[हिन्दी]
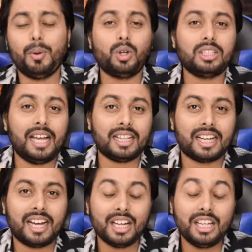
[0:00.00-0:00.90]
अपलोड किया
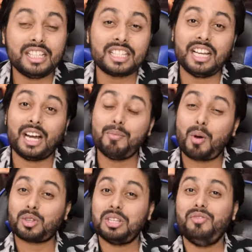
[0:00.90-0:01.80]
था कि जिसकी
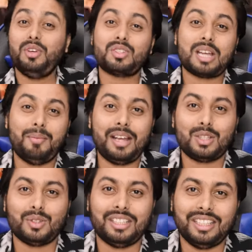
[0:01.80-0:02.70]
अनबॉक्सिंग वीडियो सामने
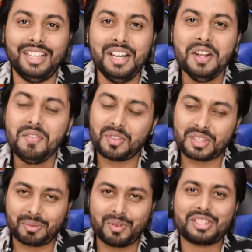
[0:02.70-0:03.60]
आ चुकी थी
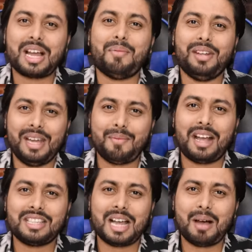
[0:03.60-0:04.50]
तो सब कुछ सामने है
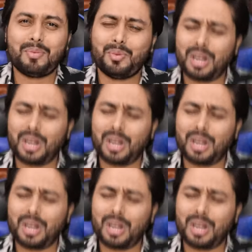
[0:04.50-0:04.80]
भाई साहब